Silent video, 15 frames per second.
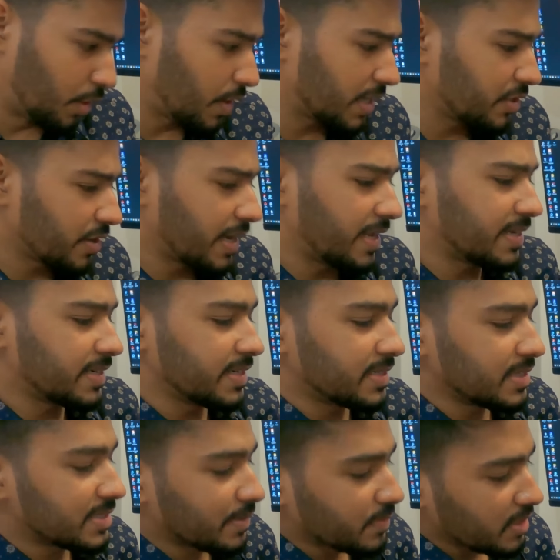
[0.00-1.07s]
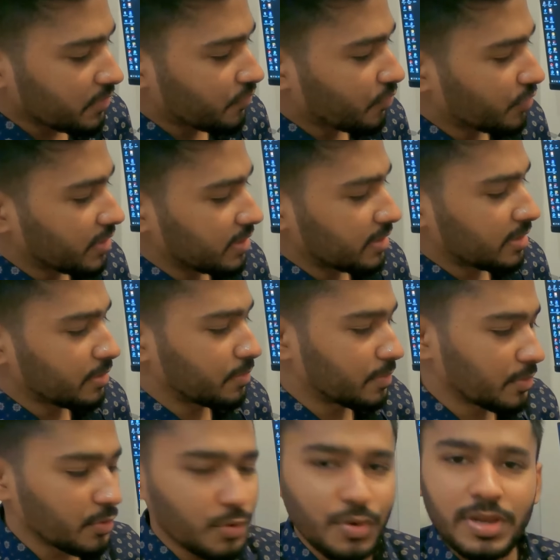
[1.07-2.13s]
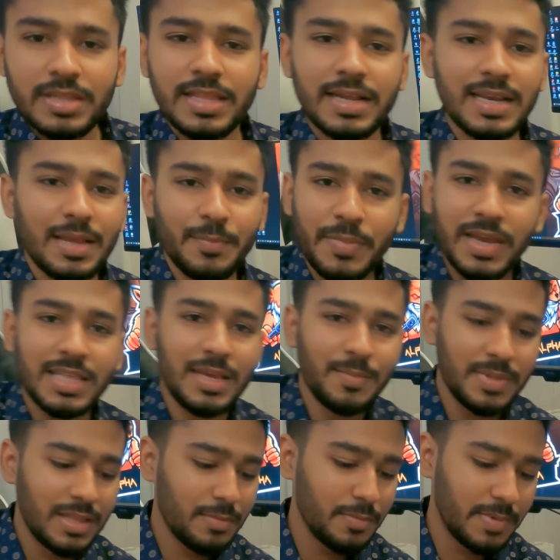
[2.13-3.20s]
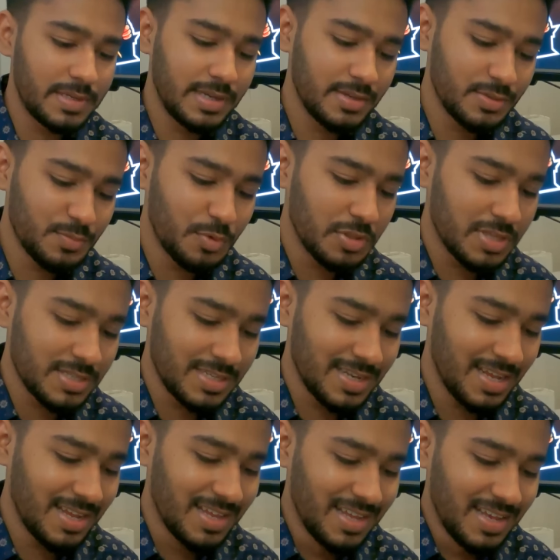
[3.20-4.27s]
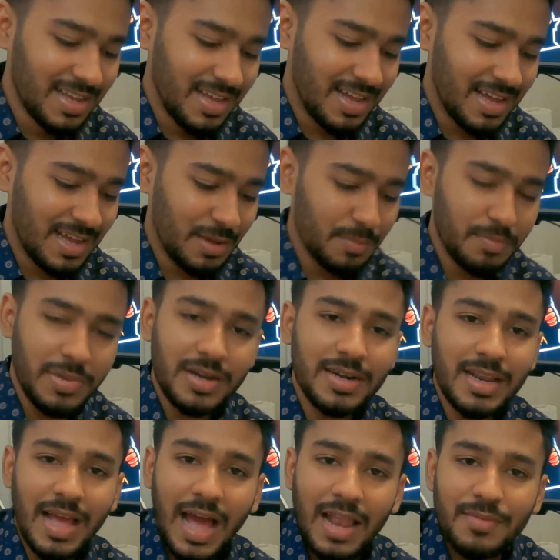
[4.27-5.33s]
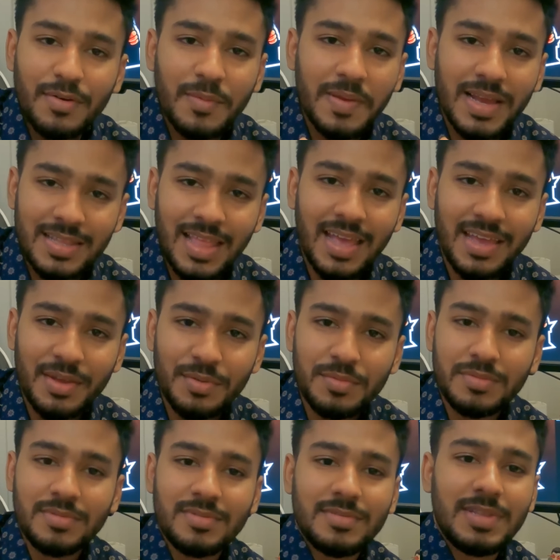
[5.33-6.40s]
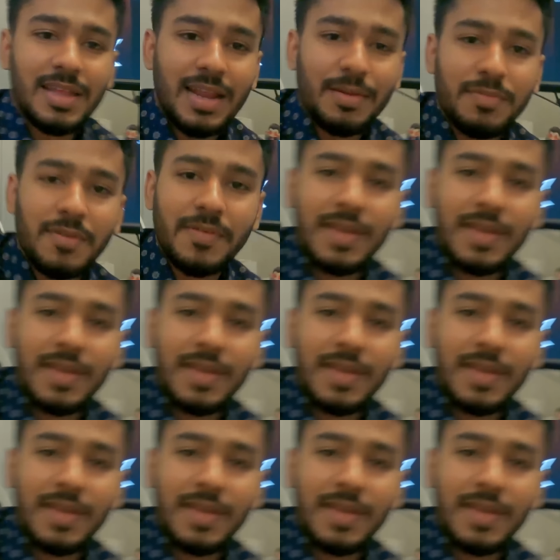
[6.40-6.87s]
ওকে ওকে এইটা ডিটেলস আপনারা ফোন গুগলে দেখলে পেয়ে যাবেন আমি বেশি কিছু বলতেছি না বাট আলফা ভাইকে থ্যাংক ইউ না আলফা